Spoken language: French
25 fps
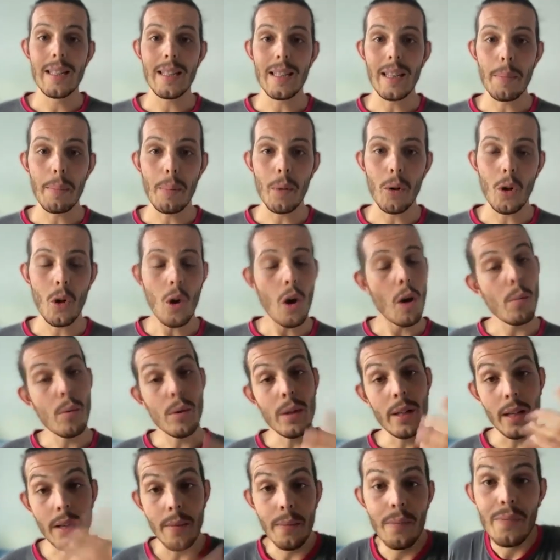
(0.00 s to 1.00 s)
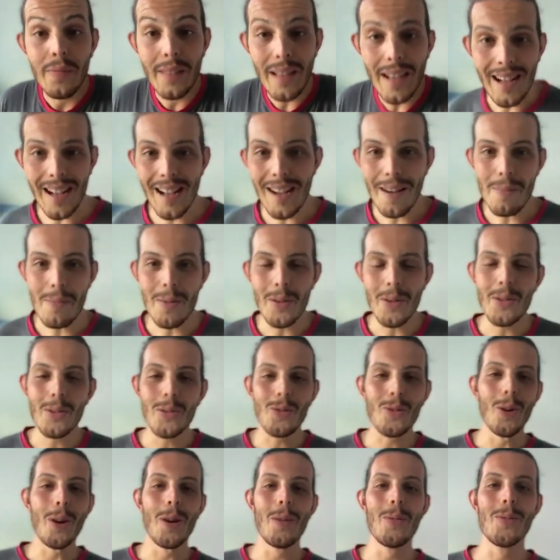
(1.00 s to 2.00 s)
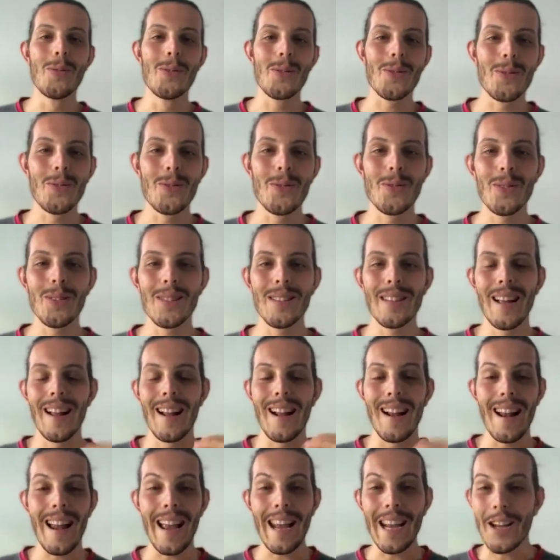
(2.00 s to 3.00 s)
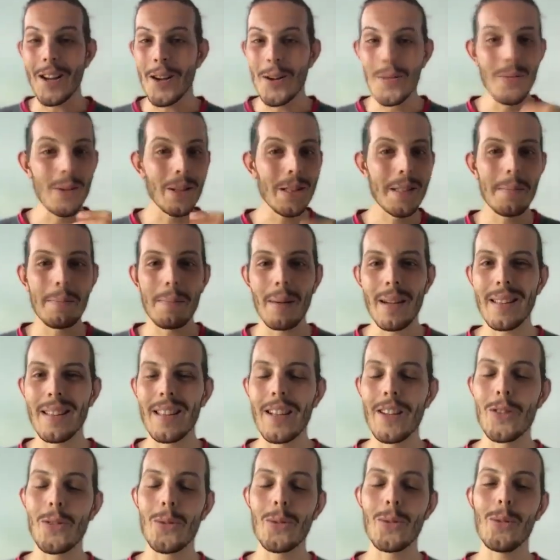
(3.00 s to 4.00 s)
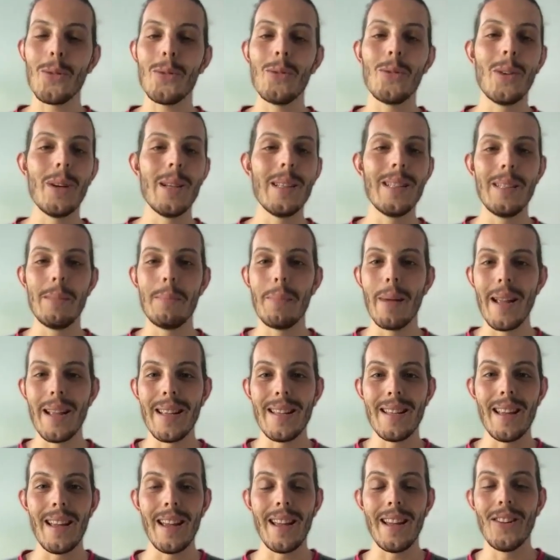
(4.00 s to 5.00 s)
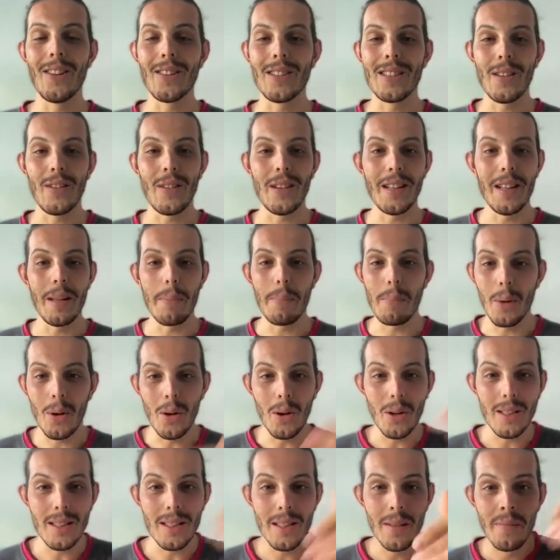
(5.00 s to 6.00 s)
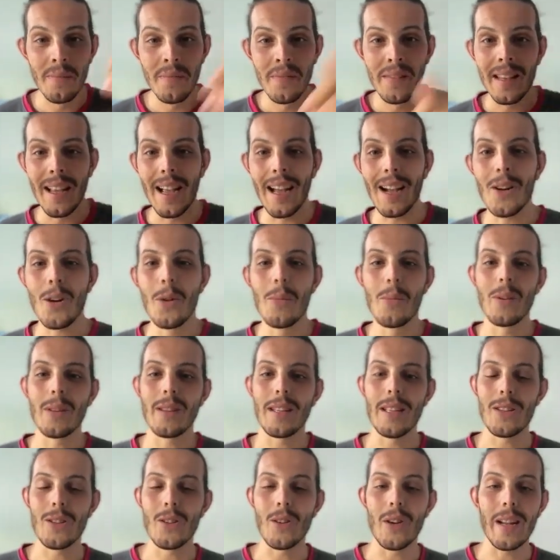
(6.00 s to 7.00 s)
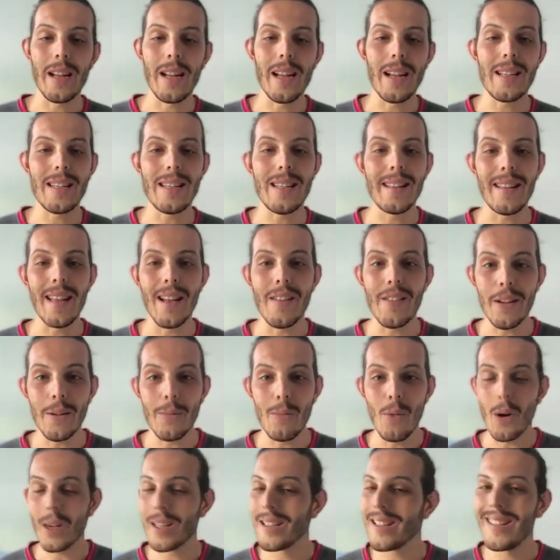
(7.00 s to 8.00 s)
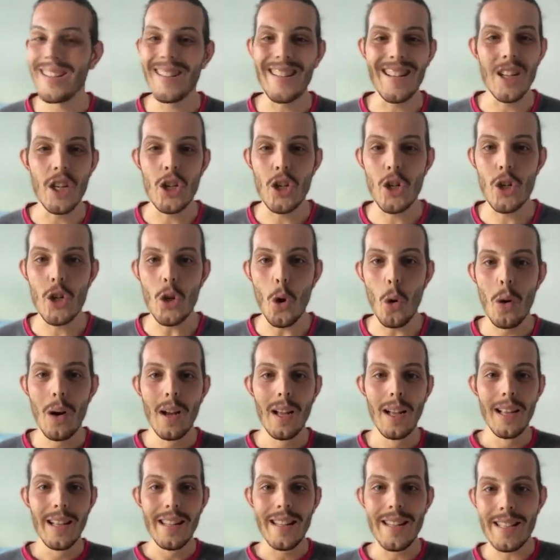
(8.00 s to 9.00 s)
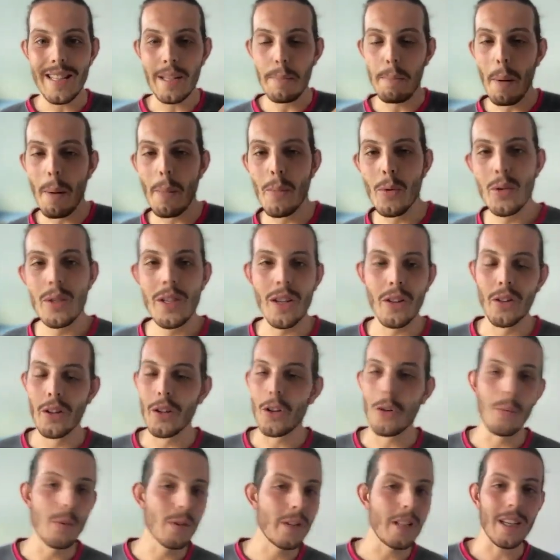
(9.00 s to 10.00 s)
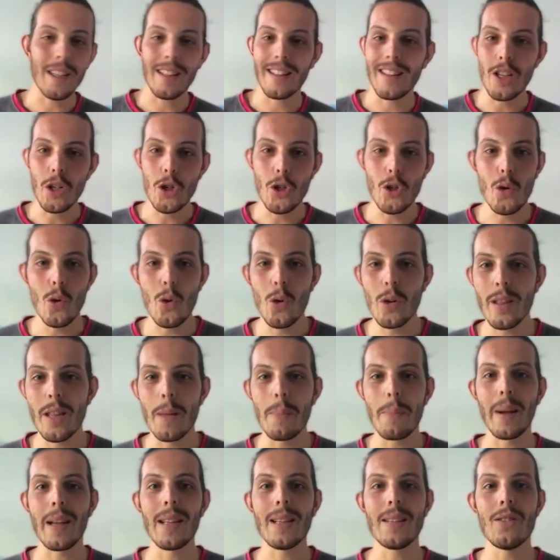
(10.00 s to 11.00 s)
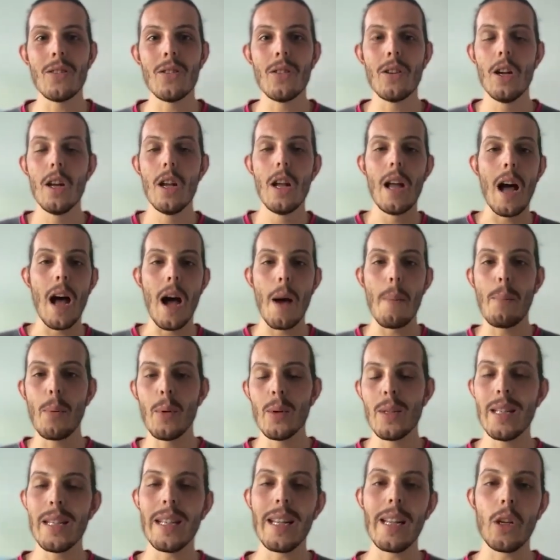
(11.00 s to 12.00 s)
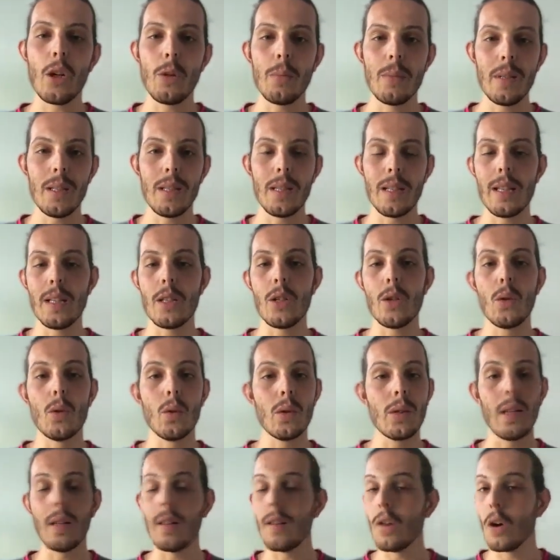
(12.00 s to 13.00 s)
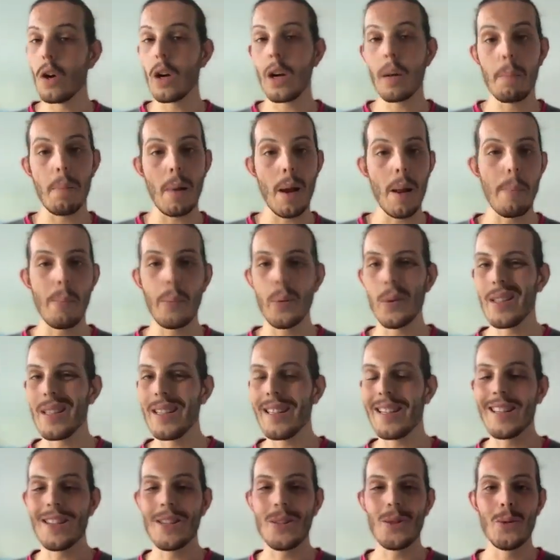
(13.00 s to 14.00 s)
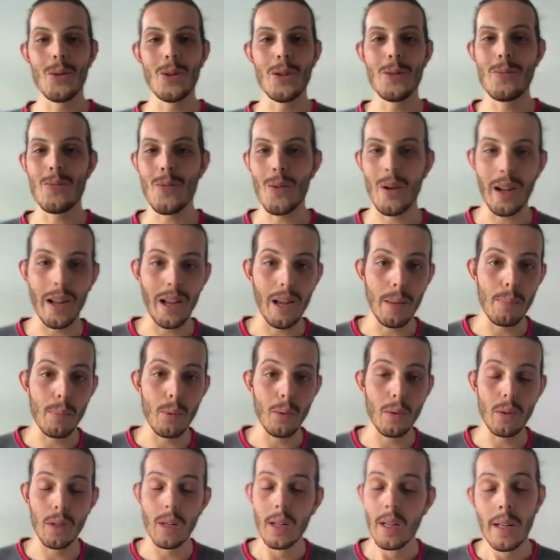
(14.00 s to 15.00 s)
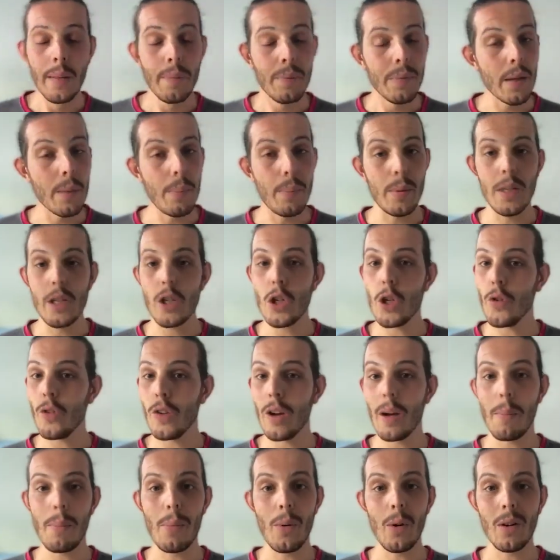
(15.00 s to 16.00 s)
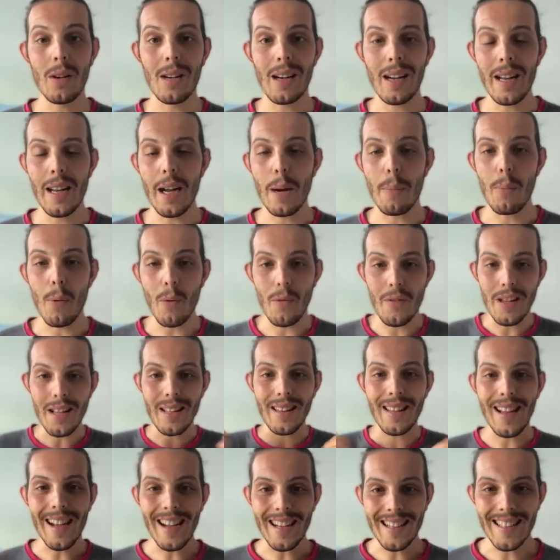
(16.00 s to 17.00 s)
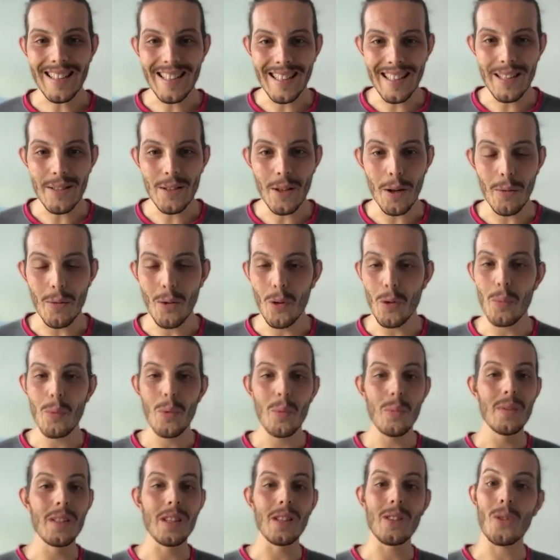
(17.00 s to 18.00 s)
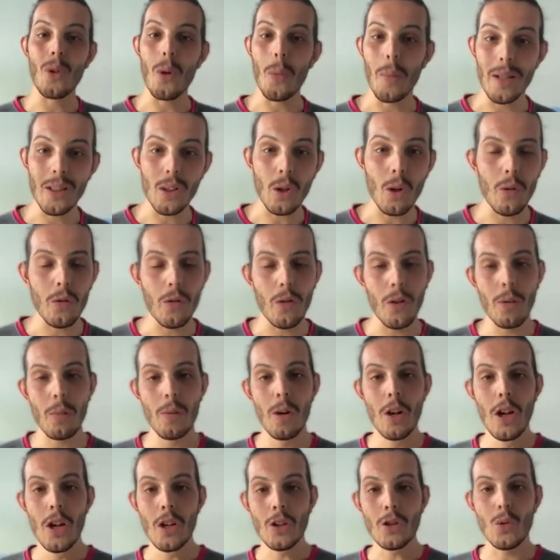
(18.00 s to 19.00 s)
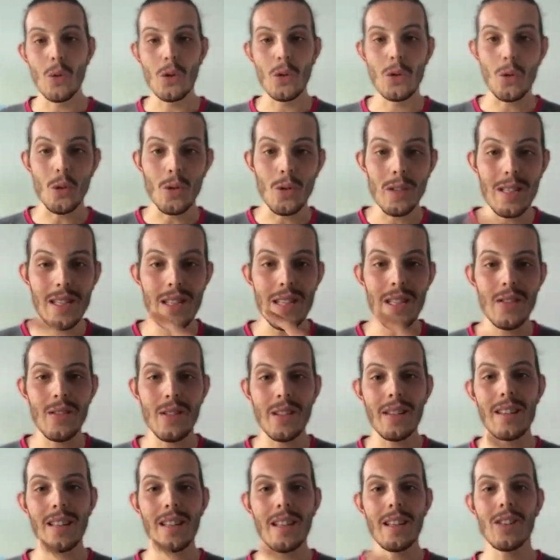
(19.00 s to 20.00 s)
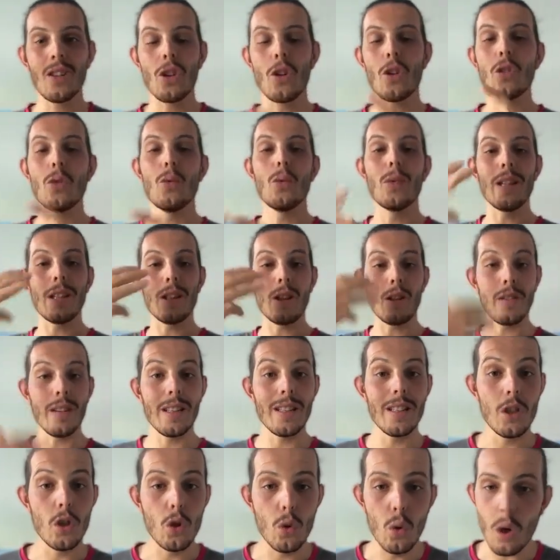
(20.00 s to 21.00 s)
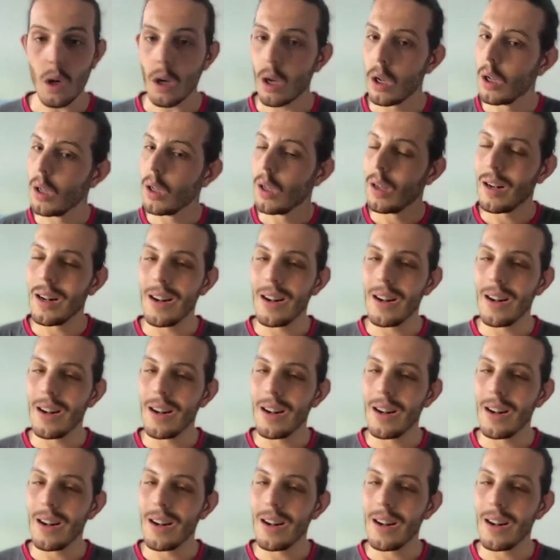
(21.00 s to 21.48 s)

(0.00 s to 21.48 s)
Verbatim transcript: Si t'es pas encore abonné, abonne-toi à mon compte, like, commente, partage autour de toi, n'hésite pas à identifier des potes, à commenter ce réel. Si t'es avec moi, si t'es chaud, n'hésite pas à me dire dans les commentaires que t'es chaud, que t'es présent, à poser quelques petites questions. Si t'es en replay, pose tes questions et je pourrai répondre. Et puis si tu veux un plan clair pour venir tracer les audos, pour venir te remettre en forme, soit sur 10, 21, 30 ou 90 jours,